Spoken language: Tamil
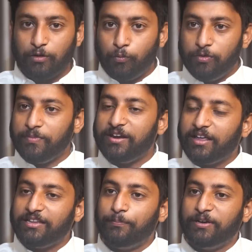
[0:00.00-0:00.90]
இல்லை
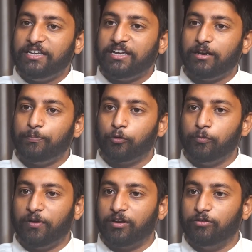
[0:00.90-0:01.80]
உண்மைன்னா அது எப்படி நீங்கள் தானே
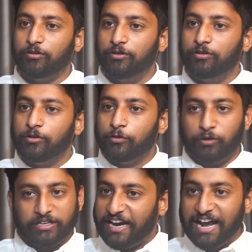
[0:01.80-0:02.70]
ப்ரூவ் பண்ணணும்
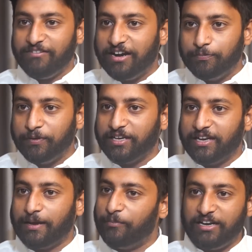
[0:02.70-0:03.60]
ஒரு கேள்வி
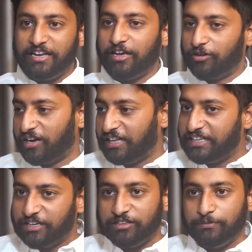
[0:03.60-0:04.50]
எழுப்புறீங்க நம்ம என்ன கேட்குறோன்னா
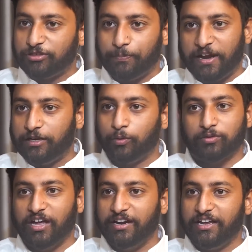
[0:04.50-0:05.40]
அந்த இருபது நிமிஷம் பேட்டி
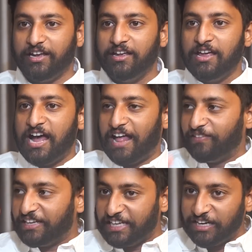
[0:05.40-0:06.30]
கொடுத்தாரு
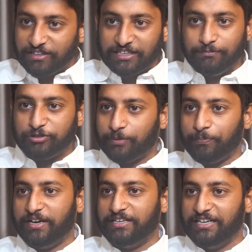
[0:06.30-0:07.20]
அந்த இருபது
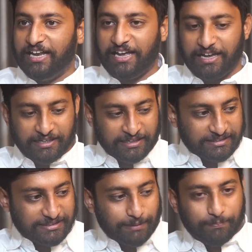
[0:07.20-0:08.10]
நிமிஷம் பேட்டியில்
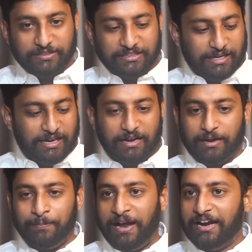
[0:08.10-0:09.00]
இந்த இந்த
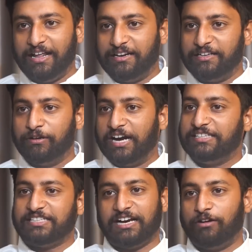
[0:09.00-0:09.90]
பேனர் இவங்க
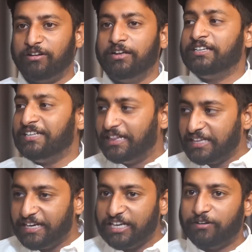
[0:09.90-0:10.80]
அடித்தாங்க அவங்க
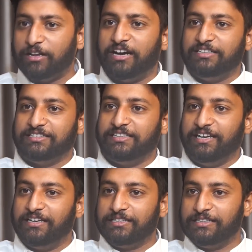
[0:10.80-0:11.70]
எந்த நிறுவனம் அடிச்சுது
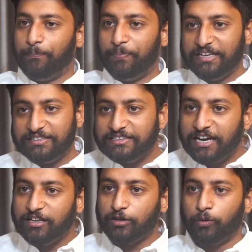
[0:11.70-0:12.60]
எப்படி இது
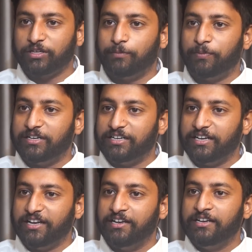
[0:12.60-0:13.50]
டெண்டர்
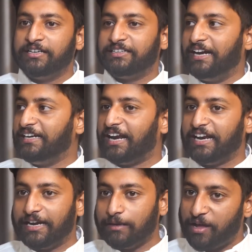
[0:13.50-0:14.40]
கொடுக்கப்பட்டிருக்கு
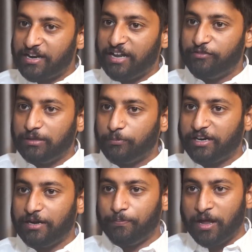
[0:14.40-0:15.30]
டெண்டரில் என்ன மாதிரியான
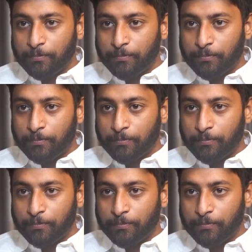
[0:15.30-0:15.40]
விதிமுறைகள்